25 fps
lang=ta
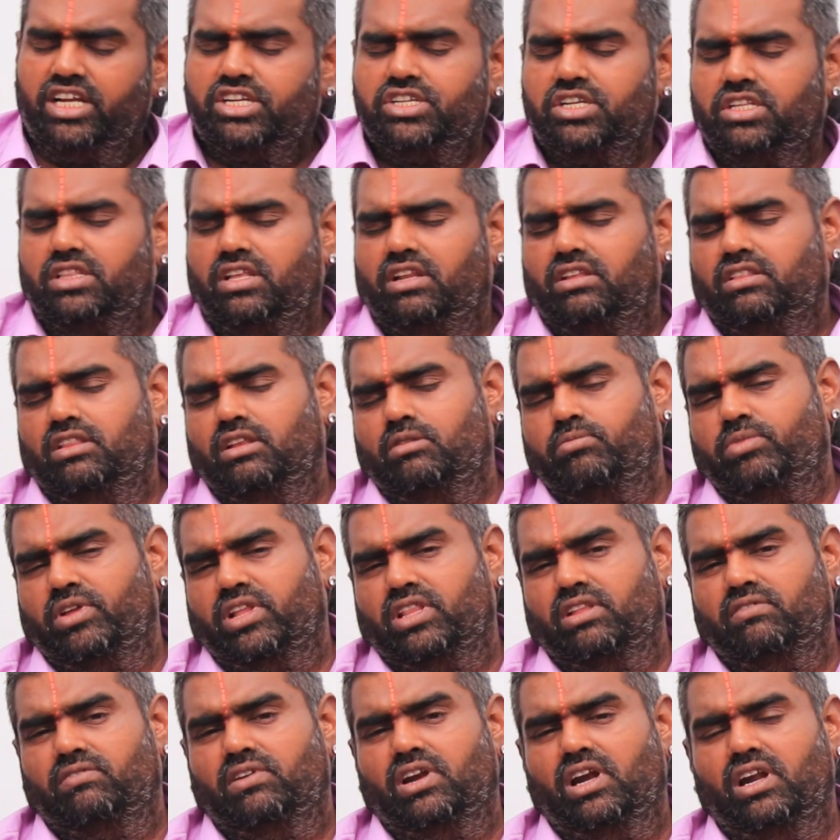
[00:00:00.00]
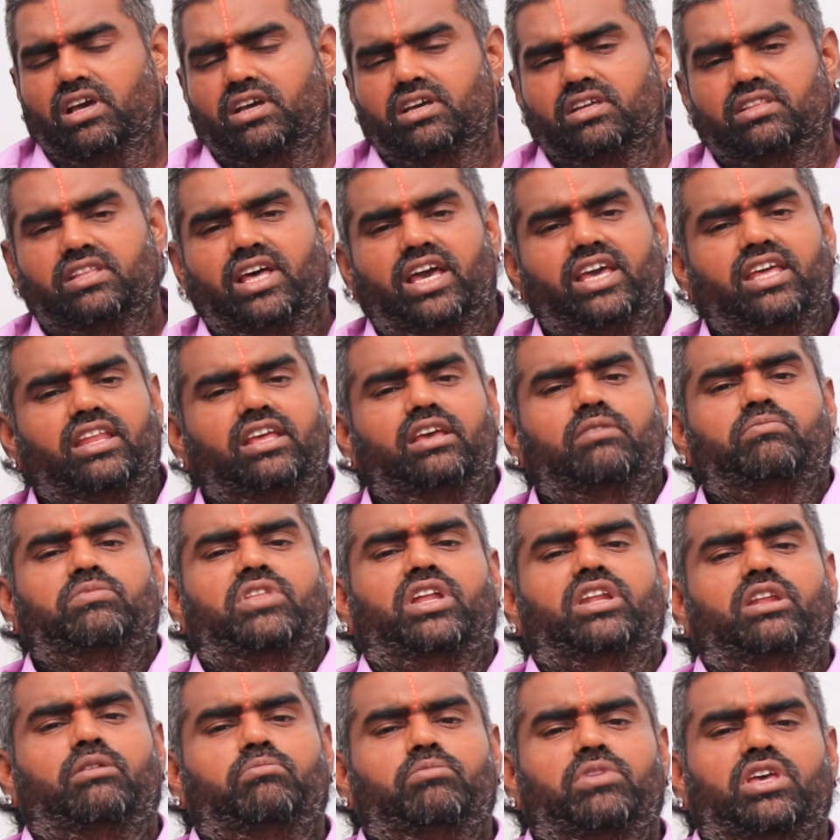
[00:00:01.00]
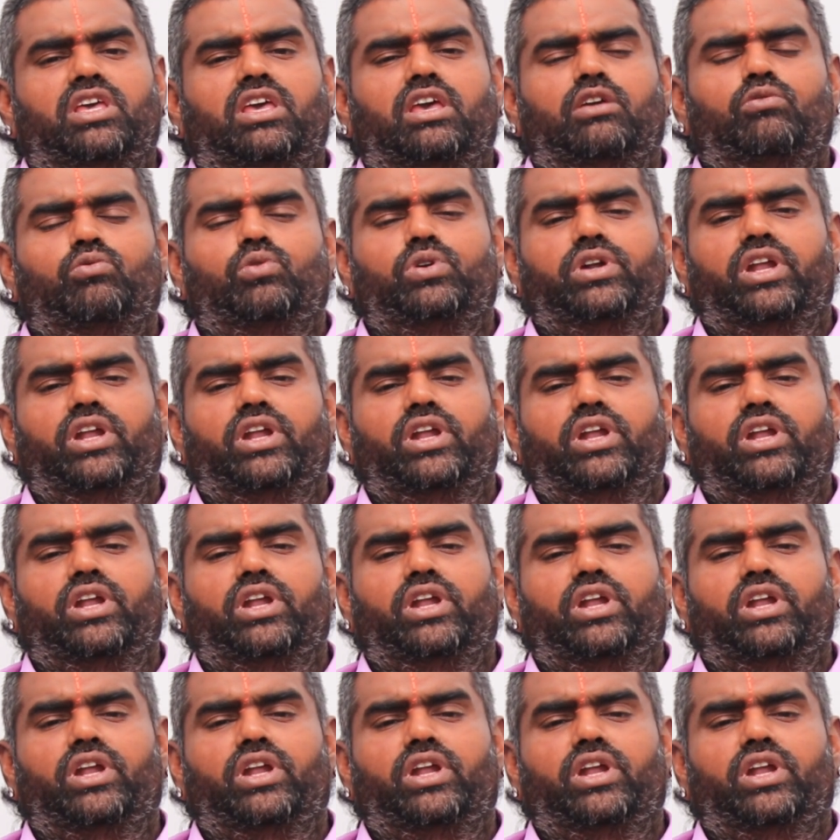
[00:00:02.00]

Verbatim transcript: நட்சத்திரத்தில் பிறந்தவர்களுக்கு தைரியம் தன்னம்பிக்கை